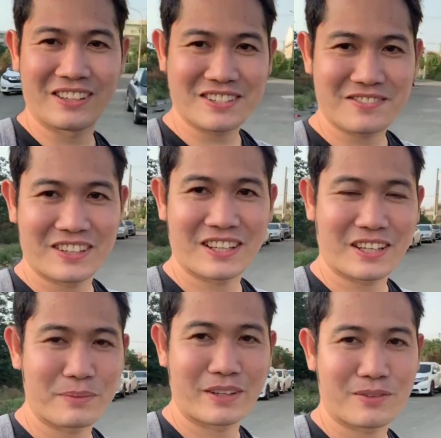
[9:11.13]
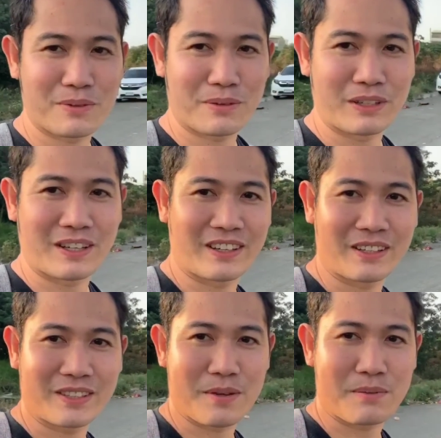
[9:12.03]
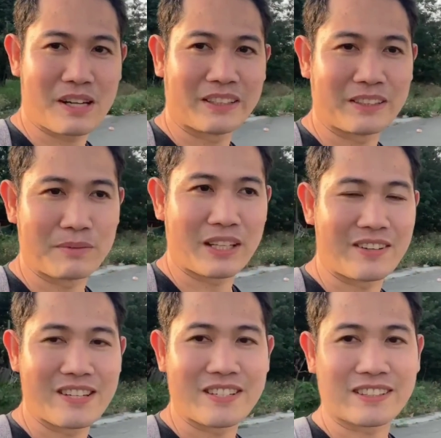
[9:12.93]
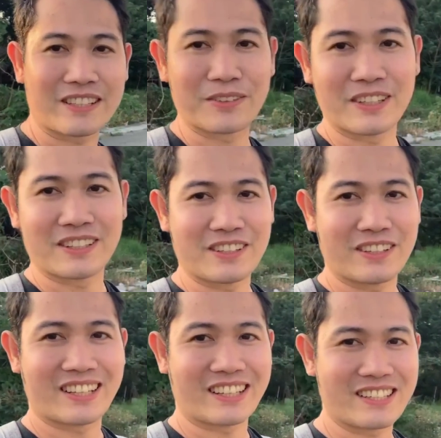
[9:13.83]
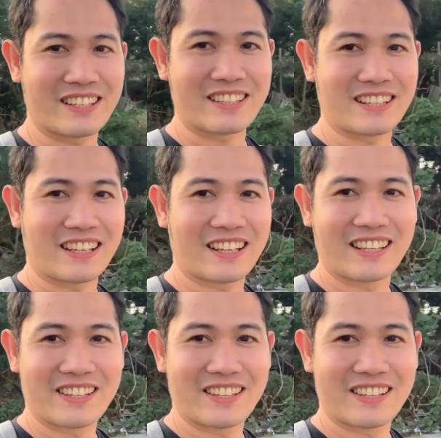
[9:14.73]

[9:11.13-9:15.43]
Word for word: ano, sa mga kaibigan kong mga vlogger at sa mga team dive dyan sa Taiwan. Na nangisita sila.